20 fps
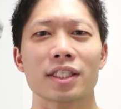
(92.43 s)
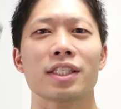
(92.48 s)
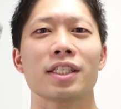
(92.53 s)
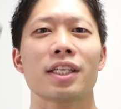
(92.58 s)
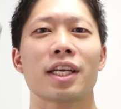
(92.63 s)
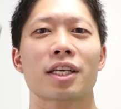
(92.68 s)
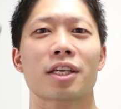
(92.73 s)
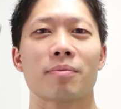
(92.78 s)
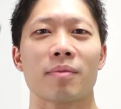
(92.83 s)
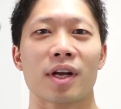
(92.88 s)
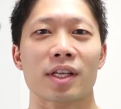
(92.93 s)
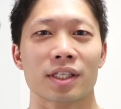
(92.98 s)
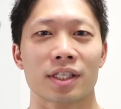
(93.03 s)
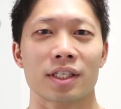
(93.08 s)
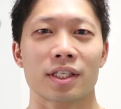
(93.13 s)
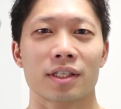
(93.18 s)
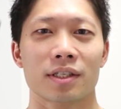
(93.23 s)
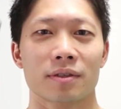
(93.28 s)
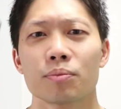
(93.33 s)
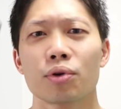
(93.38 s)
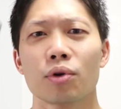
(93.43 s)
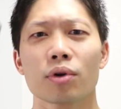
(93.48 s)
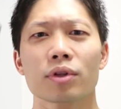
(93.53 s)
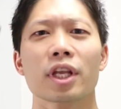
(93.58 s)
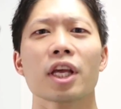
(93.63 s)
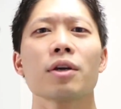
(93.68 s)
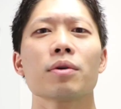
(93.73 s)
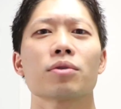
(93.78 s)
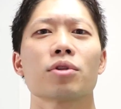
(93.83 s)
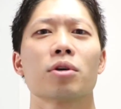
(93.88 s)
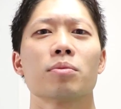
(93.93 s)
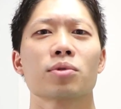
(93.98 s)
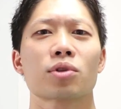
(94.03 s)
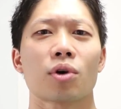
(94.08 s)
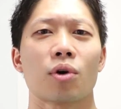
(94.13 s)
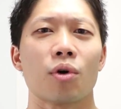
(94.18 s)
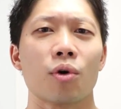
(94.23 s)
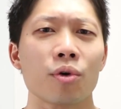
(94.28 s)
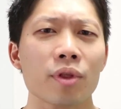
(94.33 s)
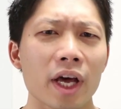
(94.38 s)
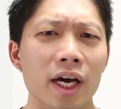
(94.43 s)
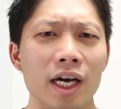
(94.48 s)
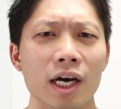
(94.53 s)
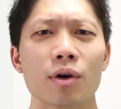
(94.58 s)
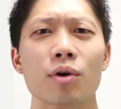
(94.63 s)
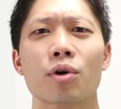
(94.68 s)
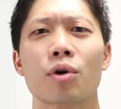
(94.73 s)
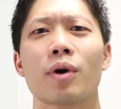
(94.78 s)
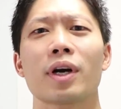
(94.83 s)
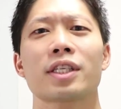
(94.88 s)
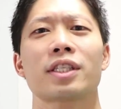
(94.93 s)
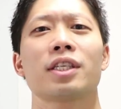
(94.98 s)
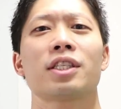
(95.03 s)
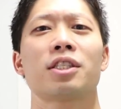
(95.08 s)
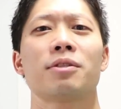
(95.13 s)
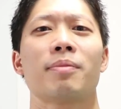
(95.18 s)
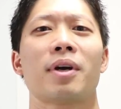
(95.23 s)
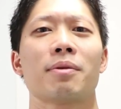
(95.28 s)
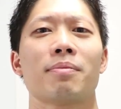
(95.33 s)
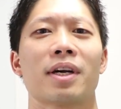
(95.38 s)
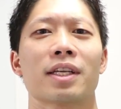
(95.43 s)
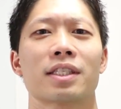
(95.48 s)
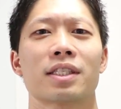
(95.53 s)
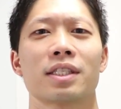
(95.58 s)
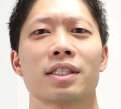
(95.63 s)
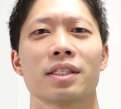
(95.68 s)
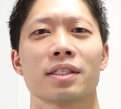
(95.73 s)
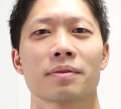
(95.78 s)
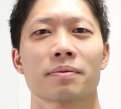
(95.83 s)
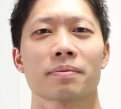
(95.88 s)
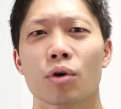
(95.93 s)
じにできますプロテインを飲むとお腹を壊してしまいます